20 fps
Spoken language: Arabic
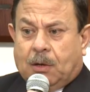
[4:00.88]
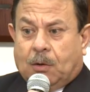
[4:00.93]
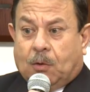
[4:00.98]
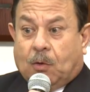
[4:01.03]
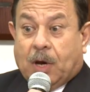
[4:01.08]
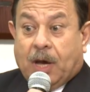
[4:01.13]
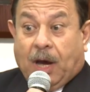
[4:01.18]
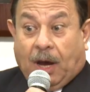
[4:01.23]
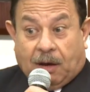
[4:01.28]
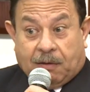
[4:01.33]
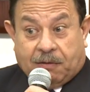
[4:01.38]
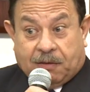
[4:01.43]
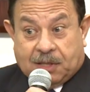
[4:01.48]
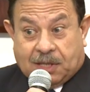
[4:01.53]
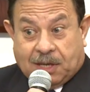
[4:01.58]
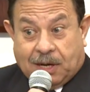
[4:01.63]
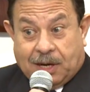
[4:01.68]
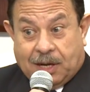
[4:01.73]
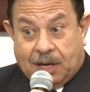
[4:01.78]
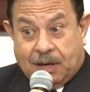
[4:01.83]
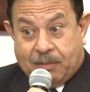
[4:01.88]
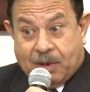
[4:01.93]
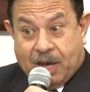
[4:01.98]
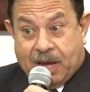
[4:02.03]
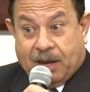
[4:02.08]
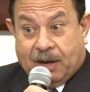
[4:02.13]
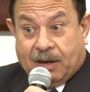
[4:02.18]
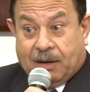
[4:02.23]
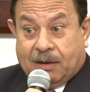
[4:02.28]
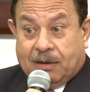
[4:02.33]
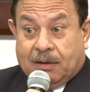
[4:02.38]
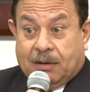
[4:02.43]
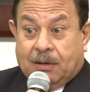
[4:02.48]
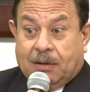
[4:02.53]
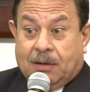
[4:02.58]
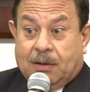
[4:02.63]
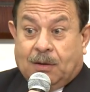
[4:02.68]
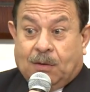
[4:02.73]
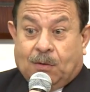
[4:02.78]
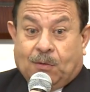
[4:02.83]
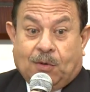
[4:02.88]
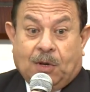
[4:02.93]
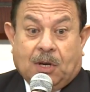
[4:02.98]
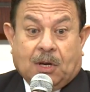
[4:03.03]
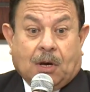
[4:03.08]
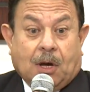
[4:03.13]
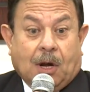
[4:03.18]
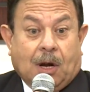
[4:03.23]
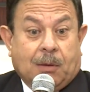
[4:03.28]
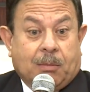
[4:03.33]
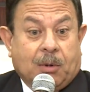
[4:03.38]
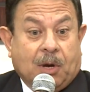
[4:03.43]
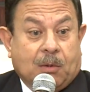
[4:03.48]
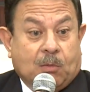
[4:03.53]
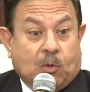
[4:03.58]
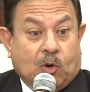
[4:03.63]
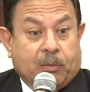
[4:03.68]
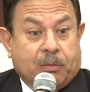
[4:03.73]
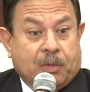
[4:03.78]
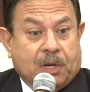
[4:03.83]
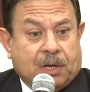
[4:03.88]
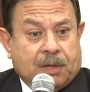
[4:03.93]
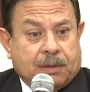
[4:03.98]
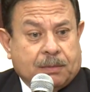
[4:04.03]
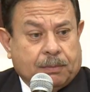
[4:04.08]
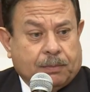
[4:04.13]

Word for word: ويحفظ الايمان في قلب المؤمن